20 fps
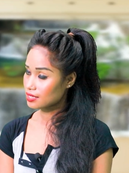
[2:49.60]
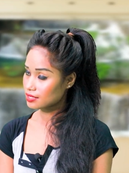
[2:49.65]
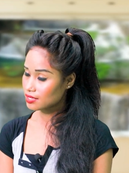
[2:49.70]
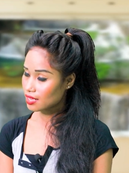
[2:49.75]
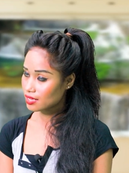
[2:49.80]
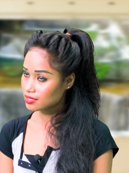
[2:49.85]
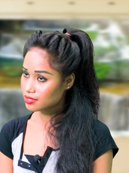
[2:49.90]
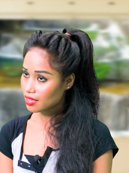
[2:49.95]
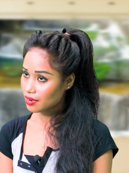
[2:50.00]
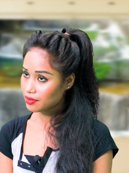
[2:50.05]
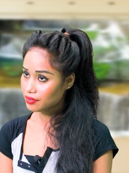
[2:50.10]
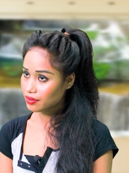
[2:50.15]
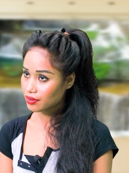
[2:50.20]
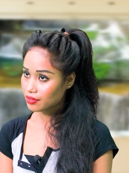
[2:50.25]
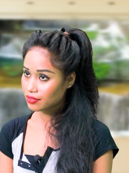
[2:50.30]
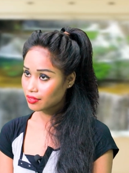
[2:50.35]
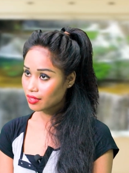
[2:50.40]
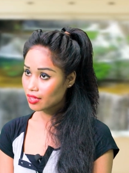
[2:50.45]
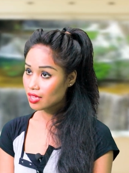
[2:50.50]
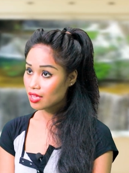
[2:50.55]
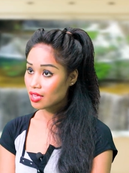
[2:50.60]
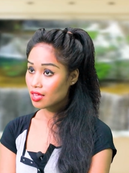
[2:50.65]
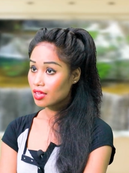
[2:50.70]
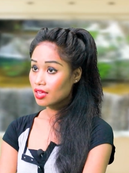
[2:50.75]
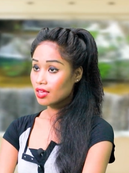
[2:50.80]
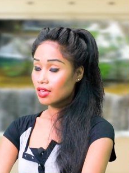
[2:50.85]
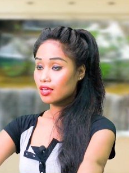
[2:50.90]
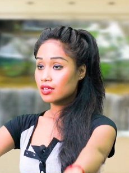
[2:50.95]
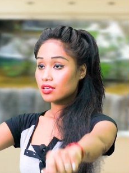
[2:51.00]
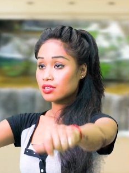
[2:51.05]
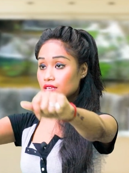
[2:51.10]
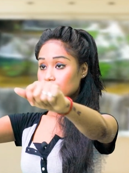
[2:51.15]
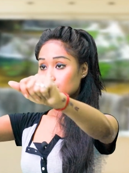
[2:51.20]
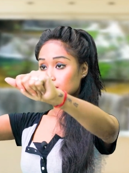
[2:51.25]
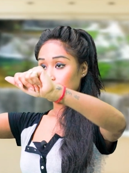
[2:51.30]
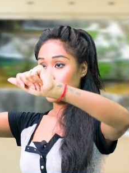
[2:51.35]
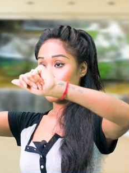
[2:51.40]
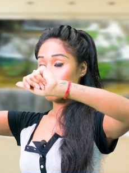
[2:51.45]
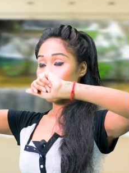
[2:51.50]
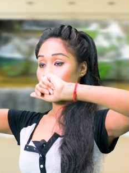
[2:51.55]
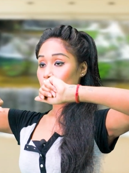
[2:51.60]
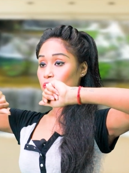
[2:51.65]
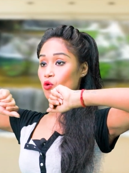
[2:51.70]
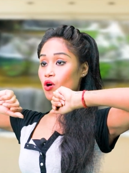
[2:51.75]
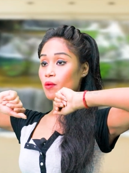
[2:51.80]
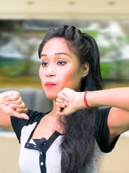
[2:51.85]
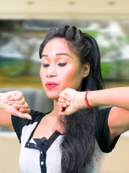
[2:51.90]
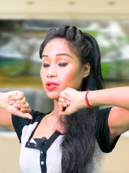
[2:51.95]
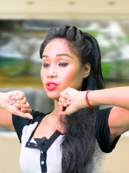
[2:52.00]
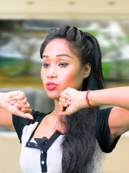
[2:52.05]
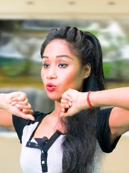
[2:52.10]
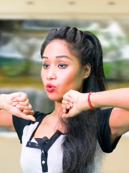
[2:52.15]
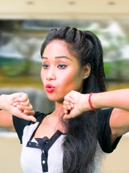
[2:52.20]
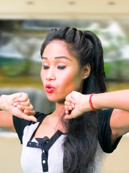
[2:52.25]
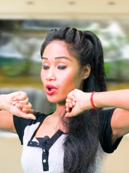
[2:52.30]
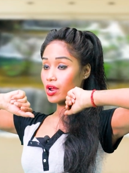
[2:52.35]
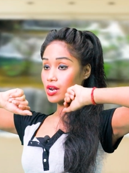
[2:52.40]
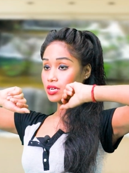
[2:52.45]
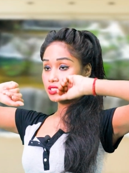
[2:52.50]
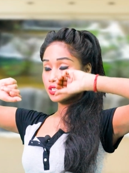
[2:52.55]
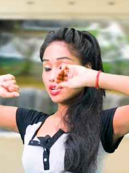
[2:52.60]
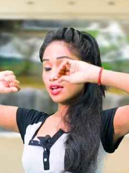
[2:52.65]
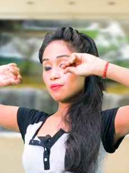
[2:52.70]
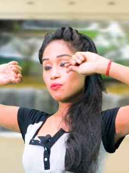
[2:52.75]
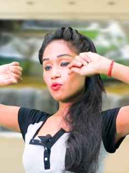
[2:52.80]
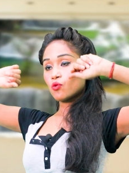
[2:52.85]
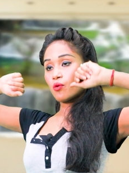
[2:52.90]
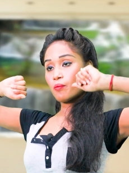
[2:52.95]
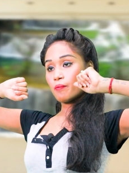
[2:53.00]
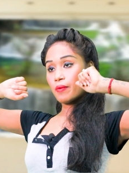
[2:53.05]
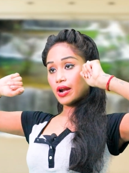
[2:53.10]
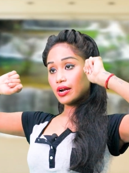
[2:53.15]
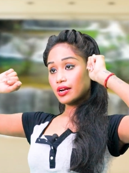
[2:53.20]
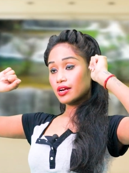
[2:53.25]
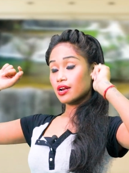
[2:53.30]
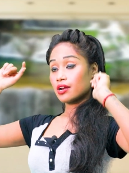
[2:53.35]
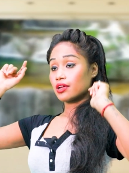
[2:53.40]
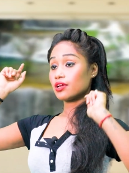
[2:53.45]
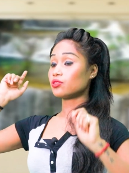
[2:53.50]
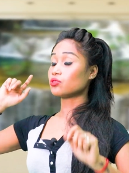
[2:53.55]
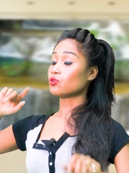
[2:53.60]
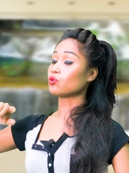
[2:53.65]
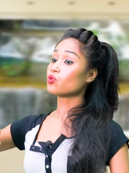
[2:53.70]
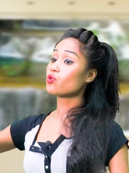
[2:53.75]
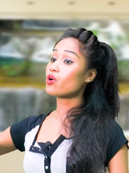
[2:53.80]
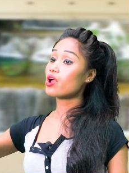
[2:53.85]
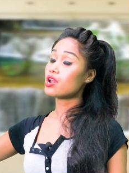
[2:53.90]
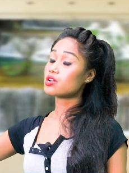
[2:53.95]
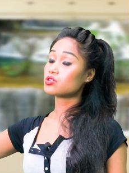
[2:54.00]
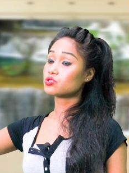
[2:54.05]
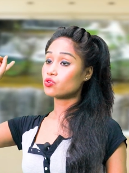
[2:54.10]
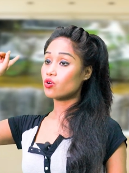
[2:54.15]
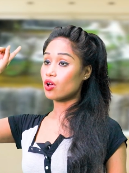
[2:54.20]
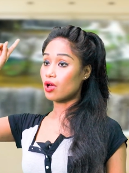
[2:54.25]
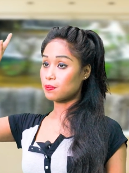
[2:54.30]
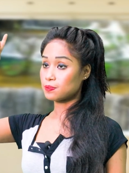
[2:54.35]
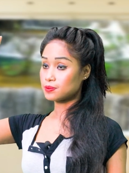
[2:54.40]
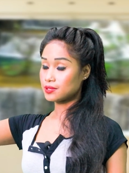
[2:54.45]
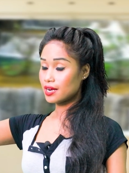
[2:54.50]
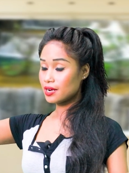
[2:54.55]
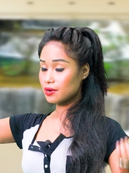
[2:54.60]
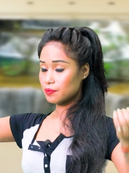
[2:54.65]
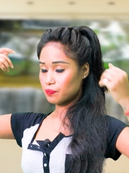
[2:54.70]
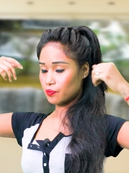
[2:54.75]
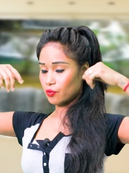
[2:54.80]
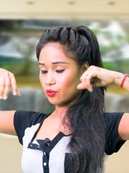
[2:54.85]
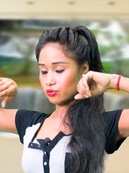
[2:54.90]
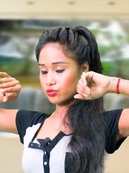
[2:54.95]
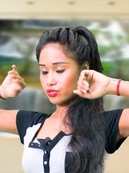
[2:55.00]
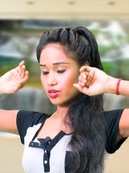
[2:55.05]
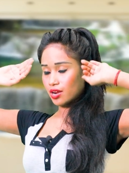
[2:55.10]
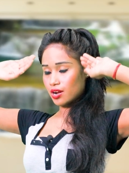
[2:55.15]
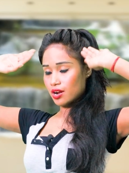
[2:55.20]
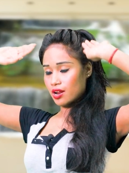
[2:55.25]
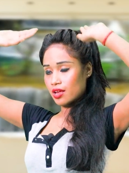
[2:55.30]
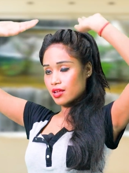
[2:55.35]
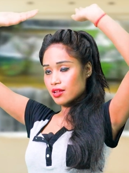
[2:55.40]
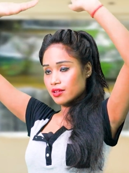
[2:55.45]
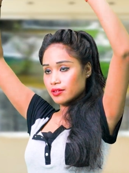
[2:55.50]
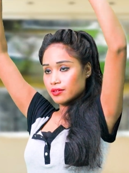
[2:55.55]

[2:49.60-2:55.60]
एक्सरसाइज स्टार्ट करते हैं सेम आपको अपने दोनों हैंड्स के एल्बो को बेंड करके दोनों हैंड्स को अपसाइड पुश करना है